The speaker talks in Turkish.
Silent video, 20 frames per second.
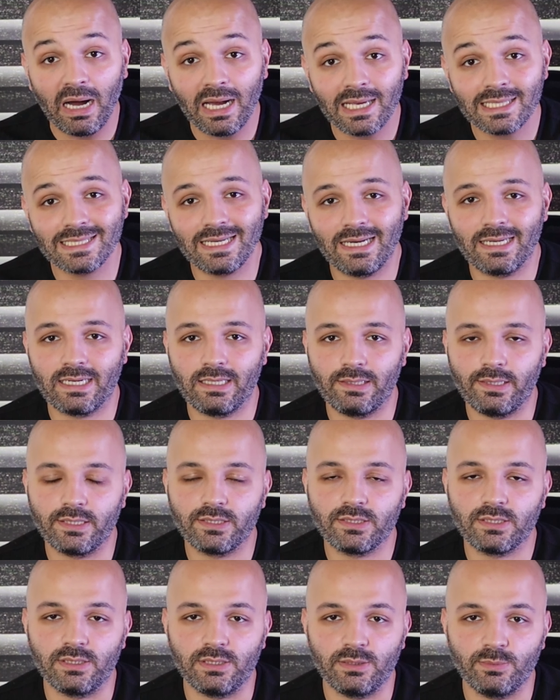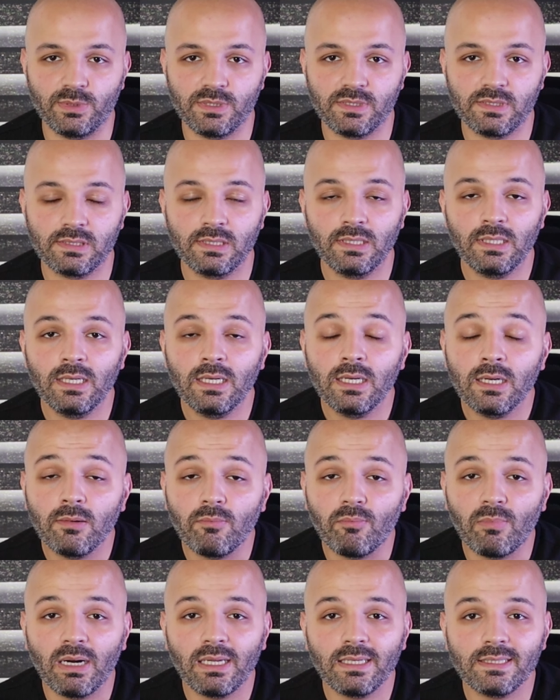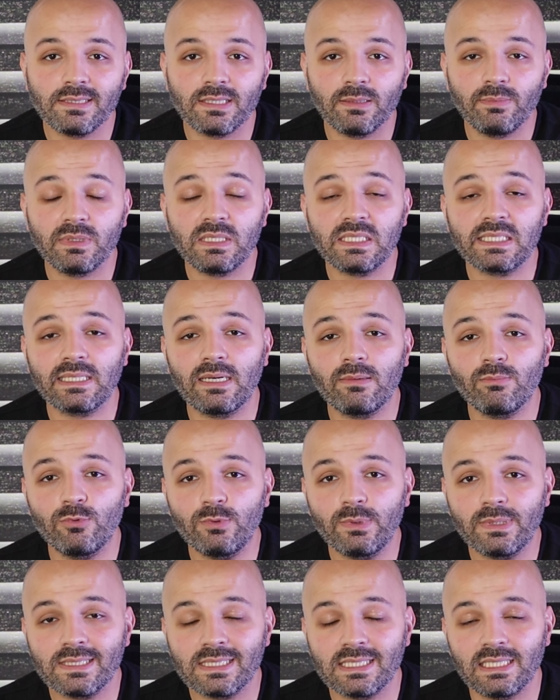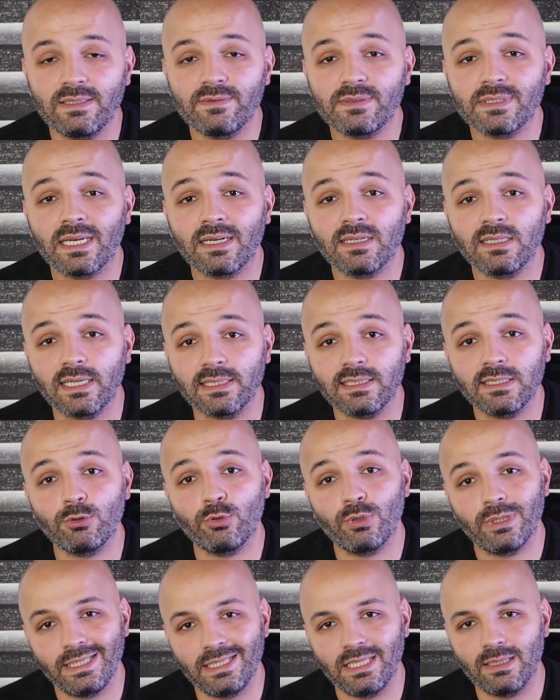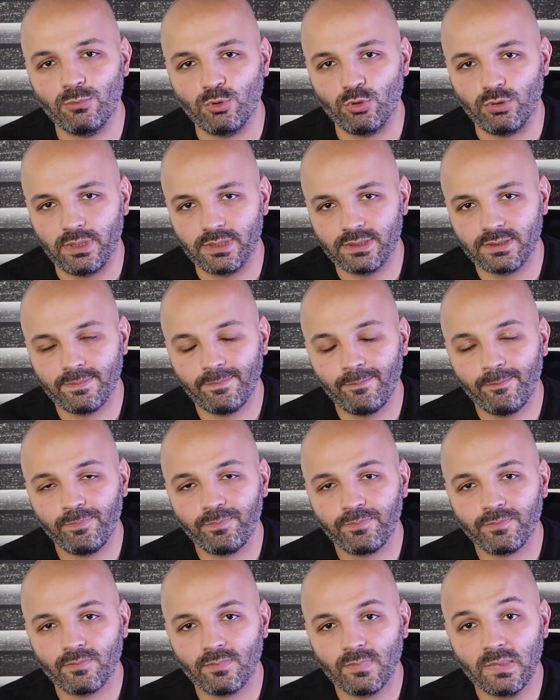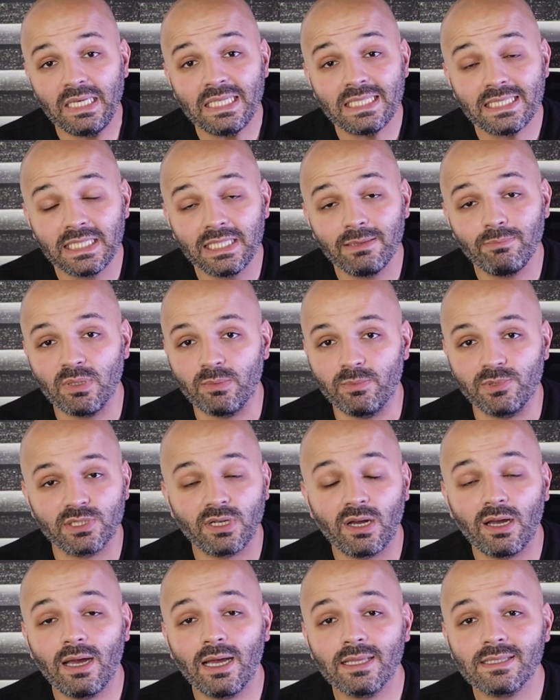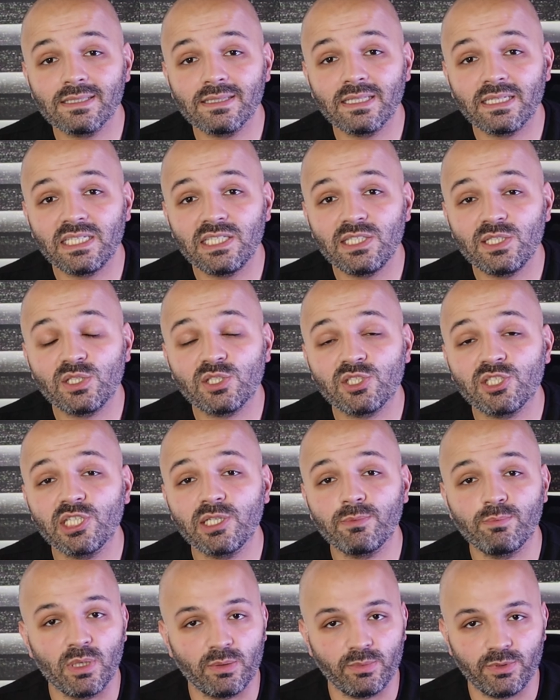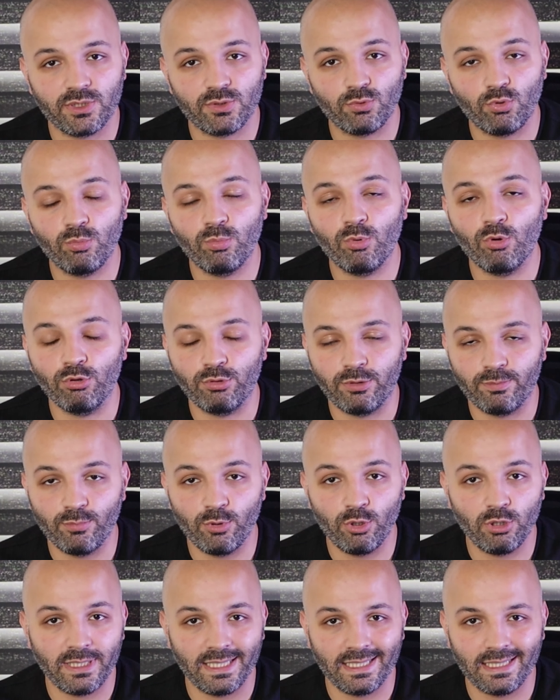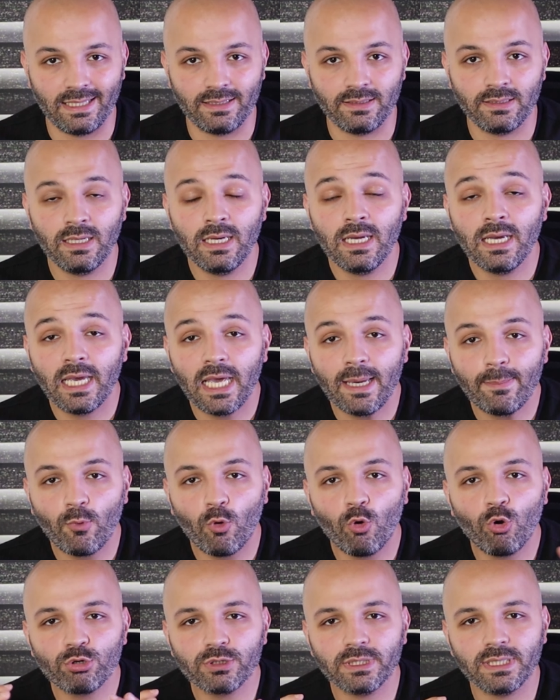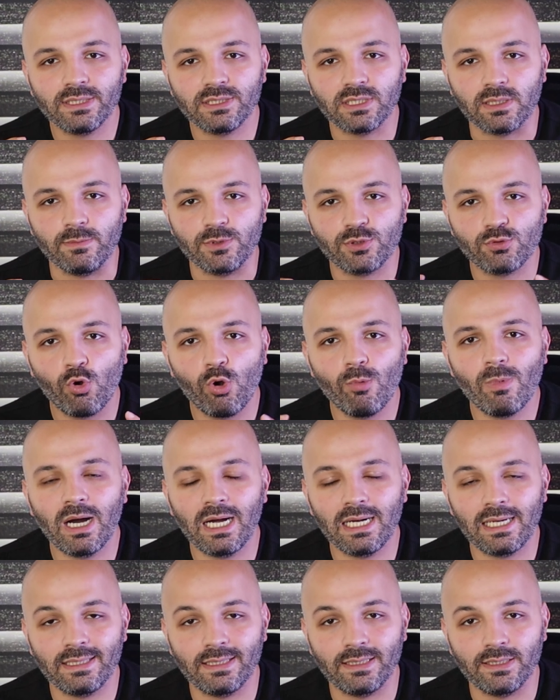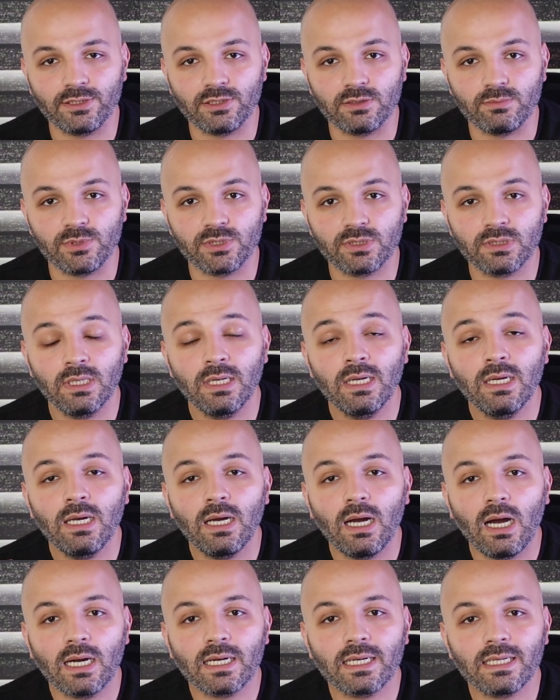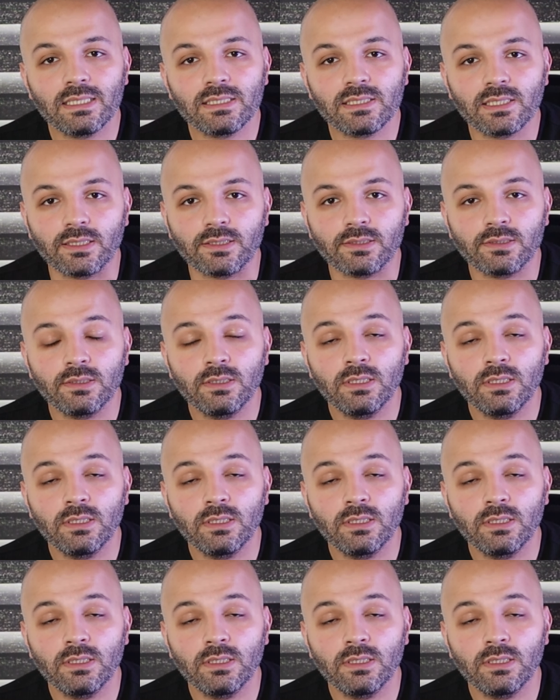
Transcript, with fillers: bazı arkadaşlarımız maalesef İstanbul'da Silivri'den Kadıköy'e gidemiyorlar. Hiç gitmemiş, hayatında hiç çıkmamış o bölgeden. Hep orada yaşamış, o mahallede yaşamış. Arkadaşlar